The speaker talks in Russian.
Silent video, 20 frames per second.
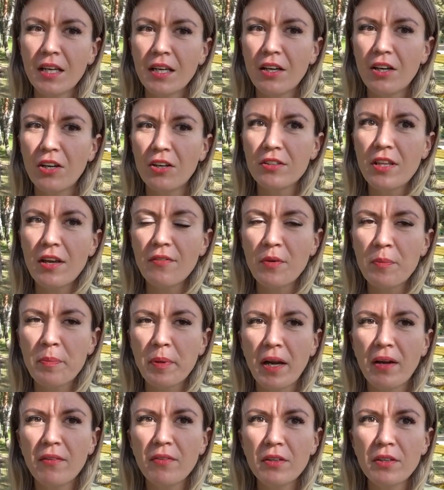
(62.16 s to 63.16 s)
Э, да, вы
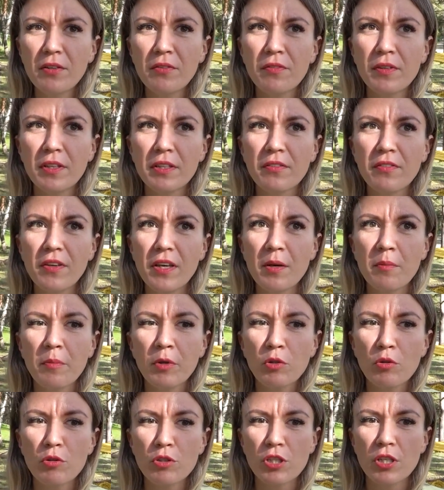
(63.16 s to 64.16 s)
правы. В Литве
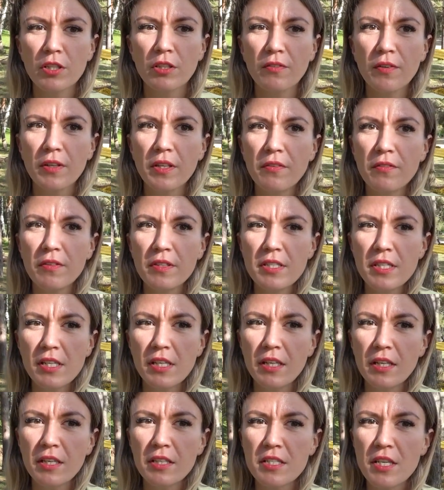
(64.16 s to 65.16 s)
мы тоже этого не
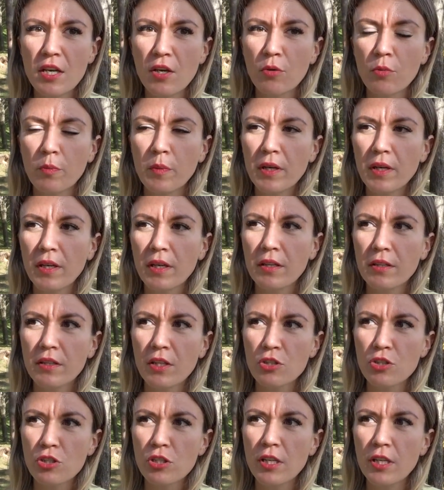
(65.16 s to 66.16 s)
видели. Идею мы
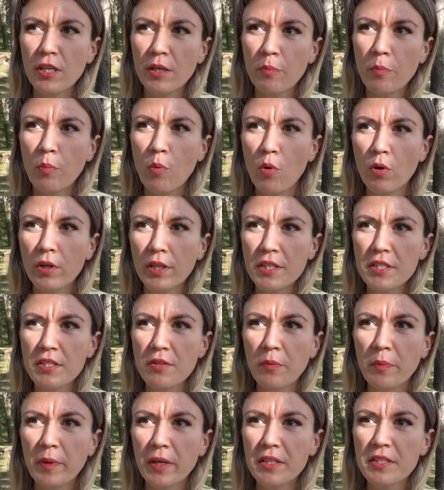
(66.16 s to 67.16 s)
нашли по
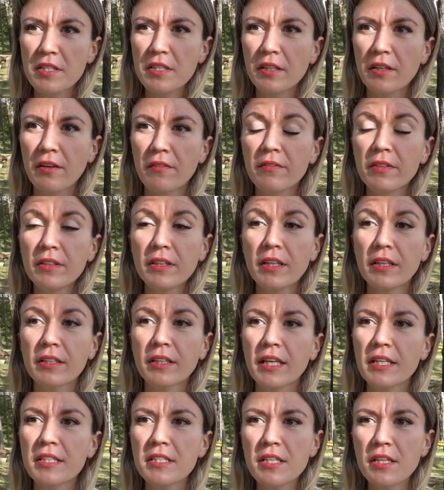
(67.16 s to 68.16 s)
красивым картинкам в
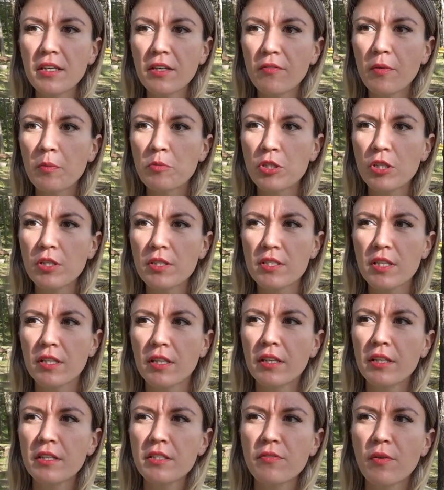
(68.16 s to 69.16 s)
интернете и вообще
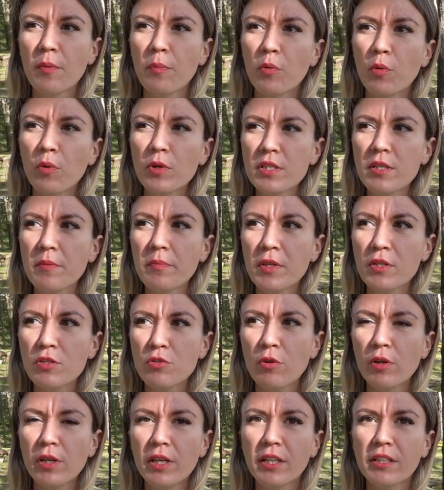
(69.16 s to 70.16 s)
задались вопросом,
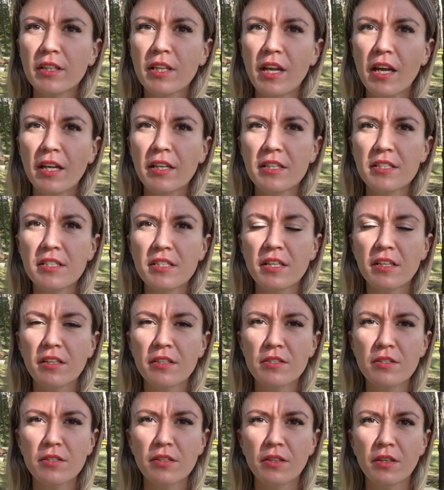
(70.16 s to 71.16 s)
насколько это реально
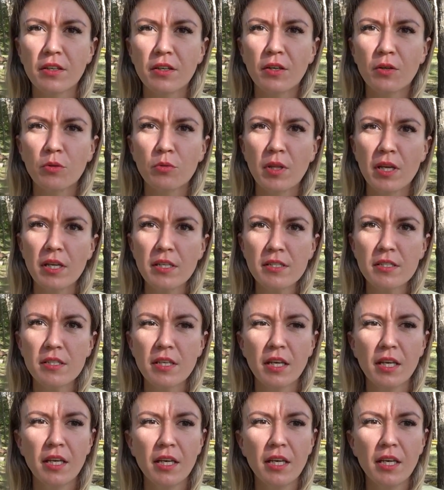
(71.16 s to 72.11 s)
сделать э, у нас